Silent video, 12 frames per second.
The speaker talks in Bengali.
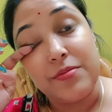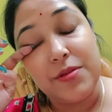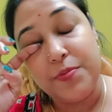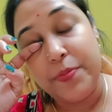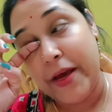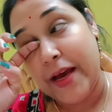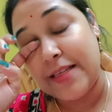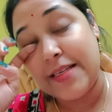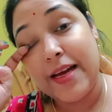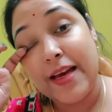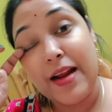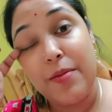
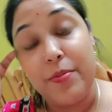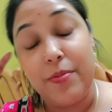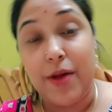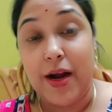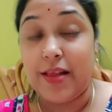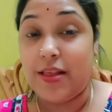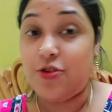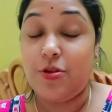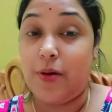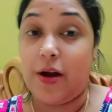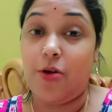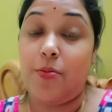পেঁয়াজটাকে না বাড়িতে যদি
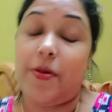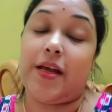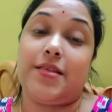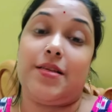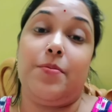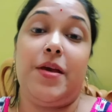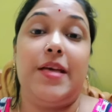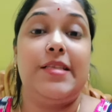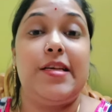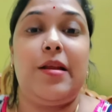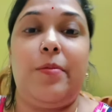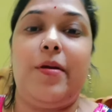বানাও পেঁয়াজটা
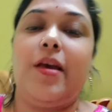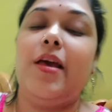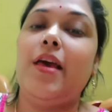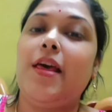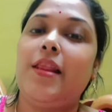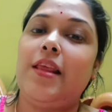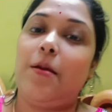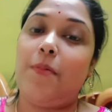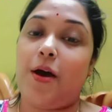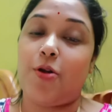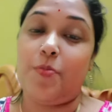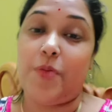ভেজে নেবে দেখবে
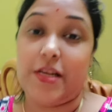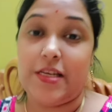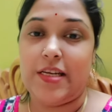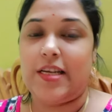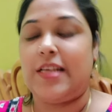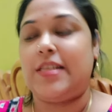আরও বেশি টেস্ট